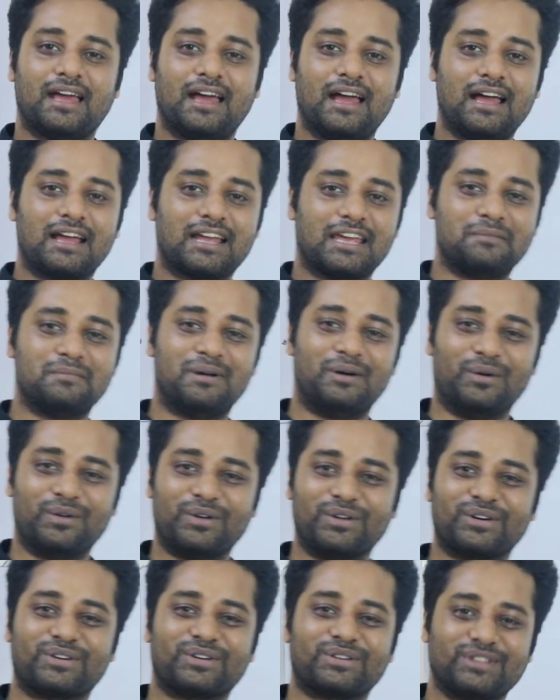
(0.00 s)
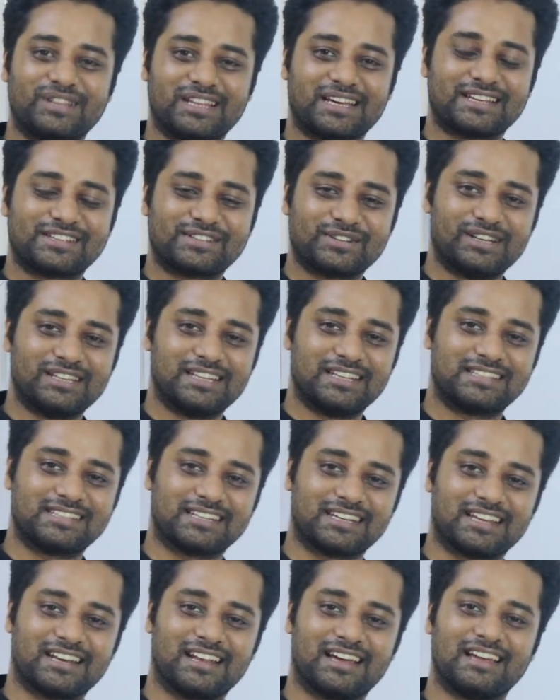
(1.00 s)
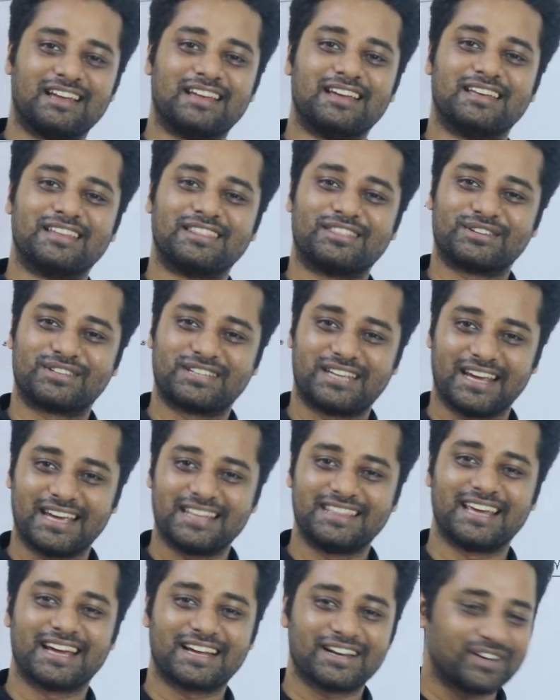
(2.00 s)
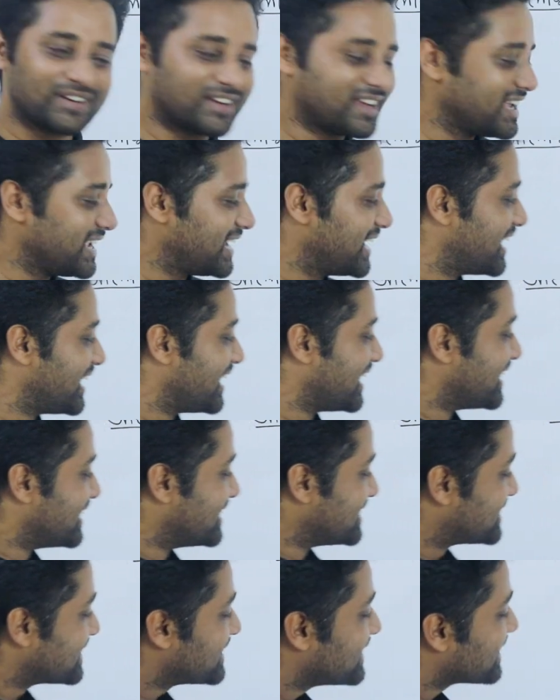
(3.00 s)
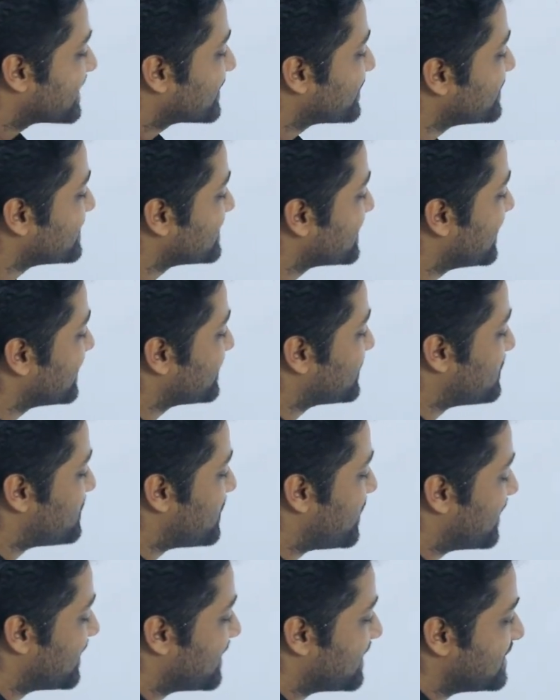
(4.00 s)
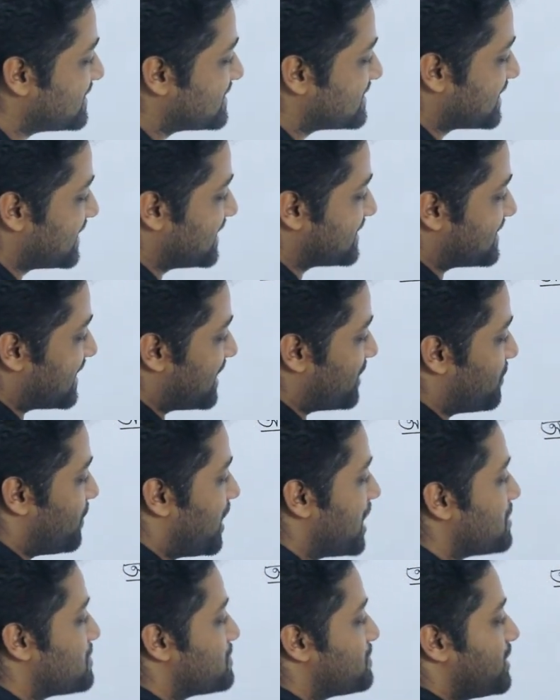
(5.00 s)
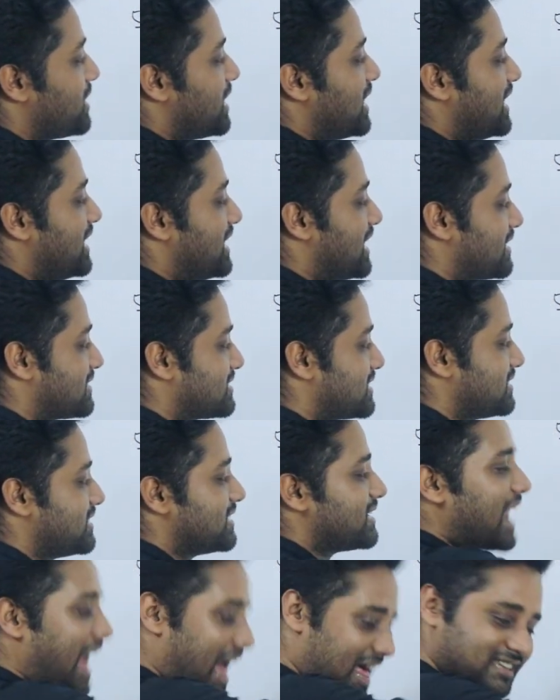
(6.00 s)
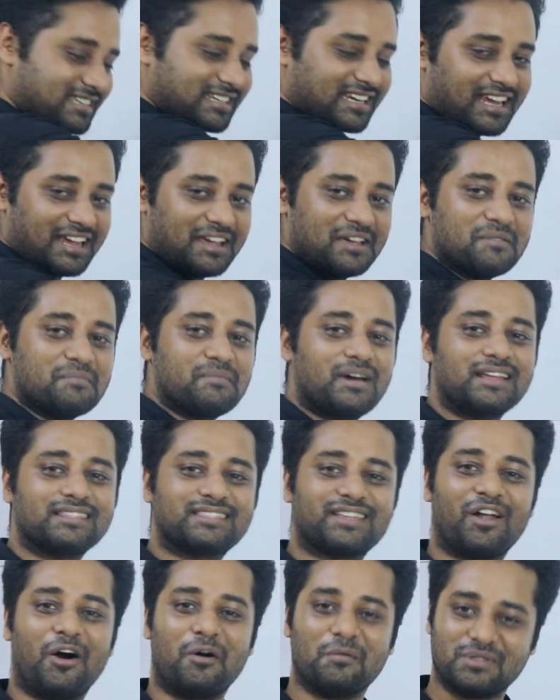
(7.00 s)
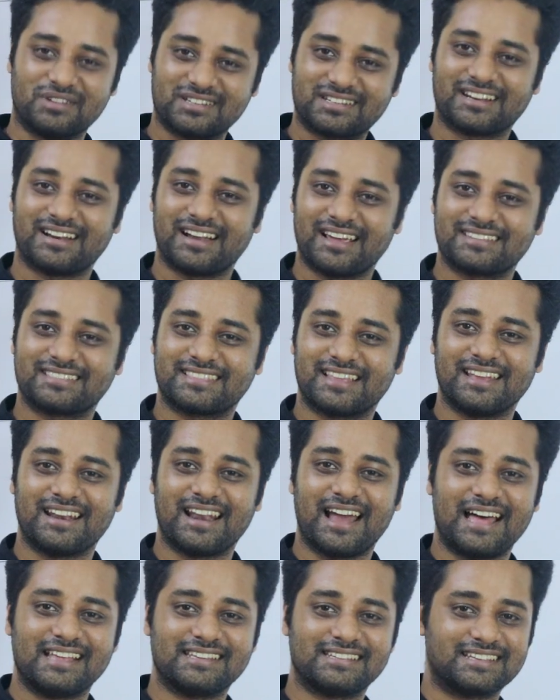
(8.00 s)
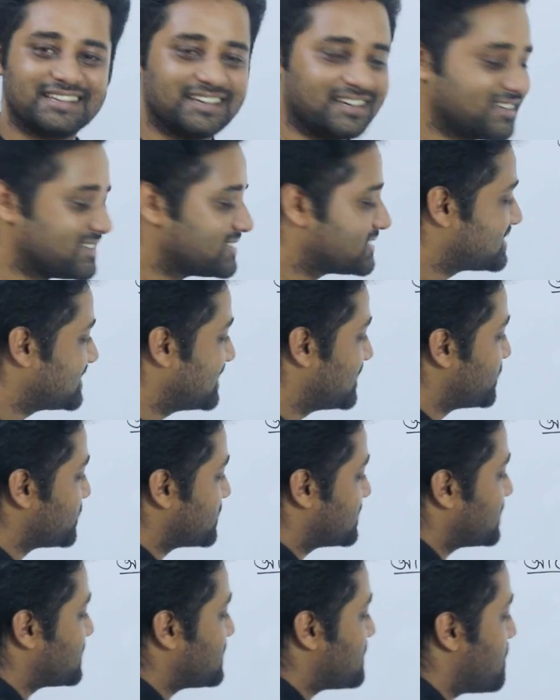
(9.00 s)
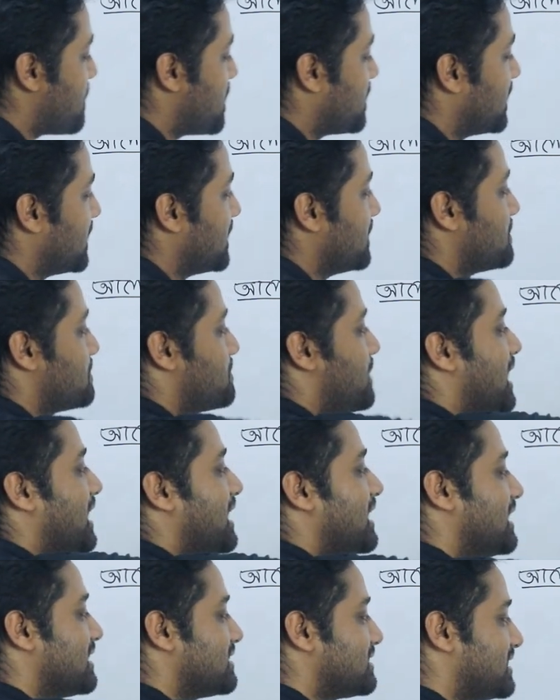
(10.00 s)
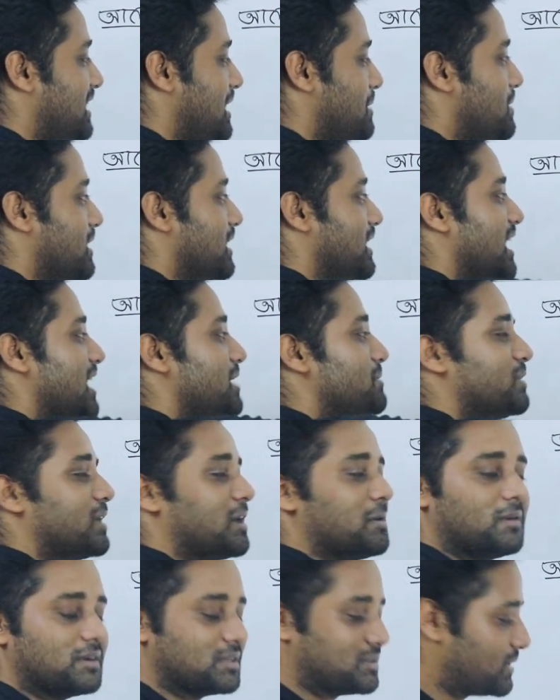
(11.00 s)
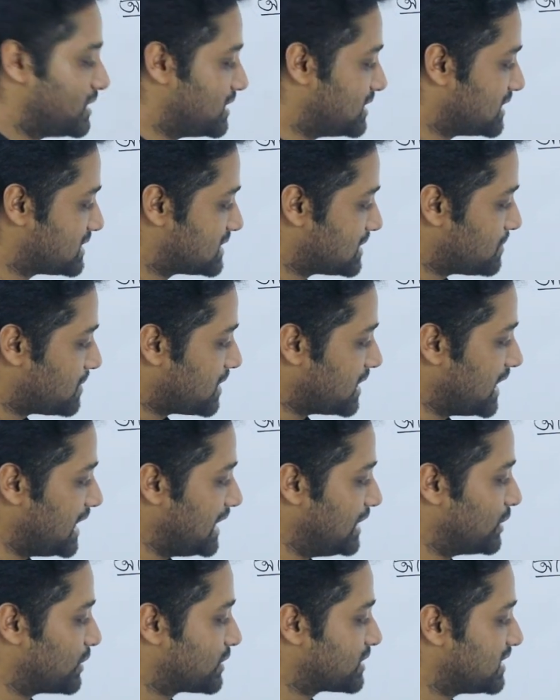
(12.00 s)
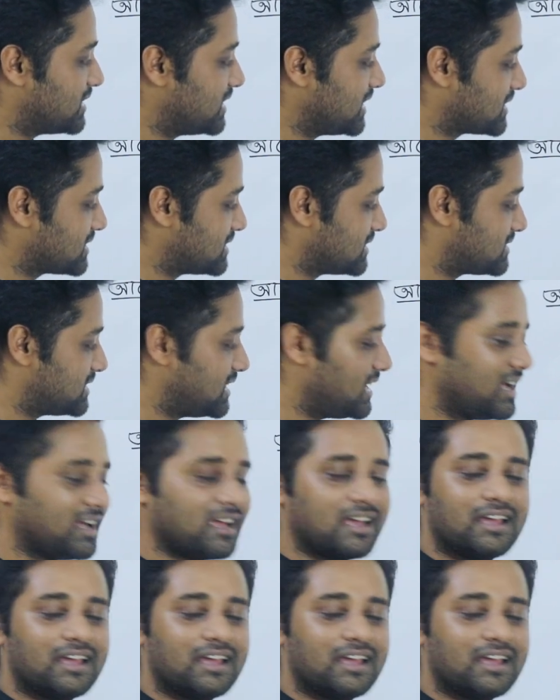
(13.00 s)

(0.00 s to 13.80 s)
হ্যাঁ কিংবা অন্য কোনো দিকে চলে যাচ্ছে কিনা তো সে দেখলো কি সে দেখলো যে তোমার যে তার ওয়াইফ এই রাস্তাতে না যে মানে তার অফিসের রাস্তায় না যে সে হচ্ছে তোমার এই বাঁকা রাস্তায় মানে এই বরাবর চলে যাচ্ছে মানে এই লোকটা দেখতেছে